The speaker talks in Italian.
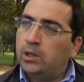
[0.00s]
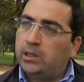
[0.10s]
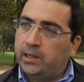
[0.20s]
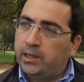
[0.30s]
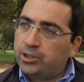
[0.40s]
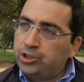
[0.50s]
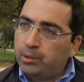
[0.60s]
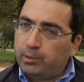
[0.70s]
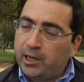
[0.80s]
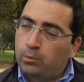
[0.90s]

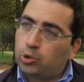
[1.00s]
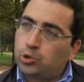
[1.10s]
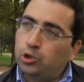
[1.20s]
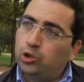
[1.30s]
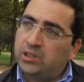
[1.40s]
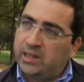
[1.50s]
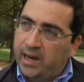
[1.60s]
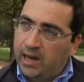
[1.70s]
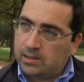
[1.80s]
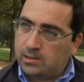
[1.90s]
L'energia parliamo non solo di
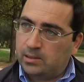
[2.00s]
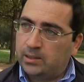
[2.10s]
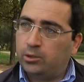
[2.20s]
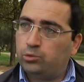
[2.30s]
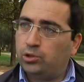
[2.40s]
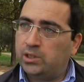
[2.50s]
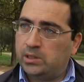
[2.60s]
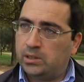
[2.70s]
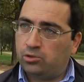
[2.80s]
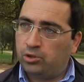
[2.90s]
gas, di
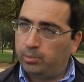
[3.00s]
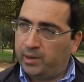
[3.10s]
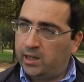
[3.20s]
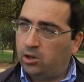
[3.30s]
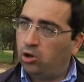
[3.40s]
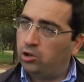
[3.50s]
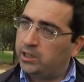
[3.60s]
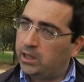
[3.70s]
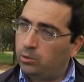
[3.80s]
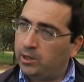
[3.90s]
autorizzazioni
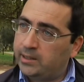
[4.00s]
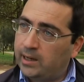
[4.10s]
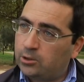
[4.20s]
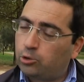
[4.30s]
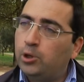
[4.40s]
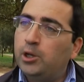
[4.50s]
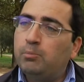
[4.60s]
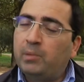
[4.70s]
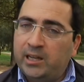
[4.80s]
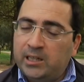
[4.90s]
paleoliche e quant'altro,
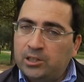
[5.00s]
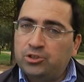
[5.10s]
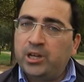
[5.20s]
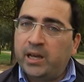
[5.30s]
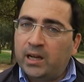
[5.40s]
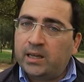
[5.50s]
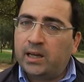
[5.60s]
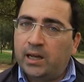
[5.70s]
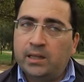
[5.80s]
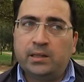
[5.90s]
ma l'energia è anche
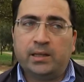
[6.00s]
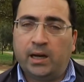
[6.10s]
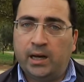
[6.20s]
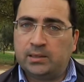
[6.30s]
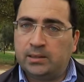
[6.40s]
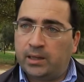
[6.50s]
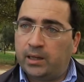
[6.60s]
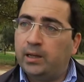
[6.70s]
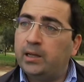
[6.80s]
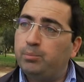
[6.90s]
la legna da
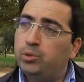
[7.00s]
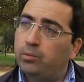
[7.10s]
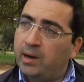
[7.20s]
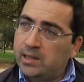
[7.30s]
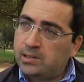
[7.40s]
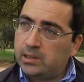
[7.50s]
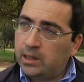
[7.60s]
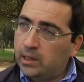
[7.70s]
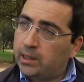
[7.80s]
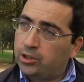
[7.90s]
ardere, le
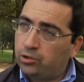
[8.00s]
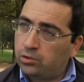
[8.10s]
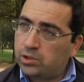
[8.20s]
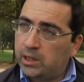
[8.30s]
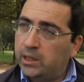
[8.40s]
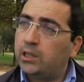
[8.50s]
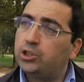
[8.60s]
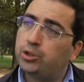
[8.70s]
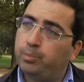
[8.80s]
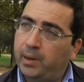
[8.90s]
biomasse legnose, il
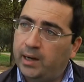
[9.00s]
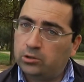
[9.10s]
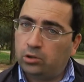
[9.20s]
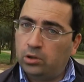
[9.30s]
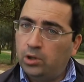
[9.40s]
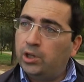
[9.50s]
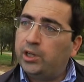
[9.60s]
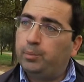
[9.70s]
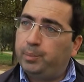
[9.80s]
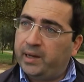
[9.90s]
cippato,
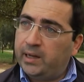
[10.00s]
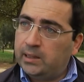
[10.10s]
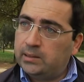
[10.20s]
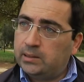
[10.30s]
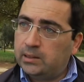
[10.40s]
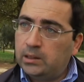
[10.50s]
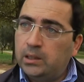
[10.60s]
il pellet,